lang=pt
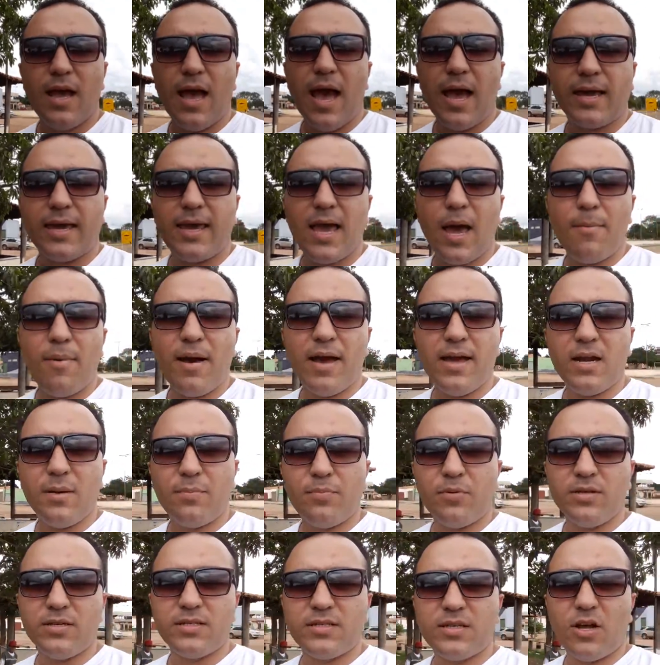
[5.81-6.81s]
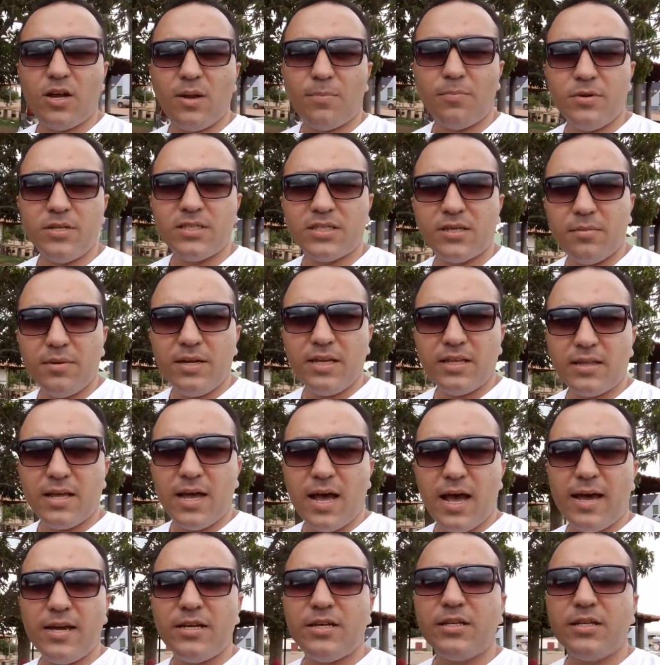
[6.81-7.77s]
Aqui é a barreira policial da Polícia Militar,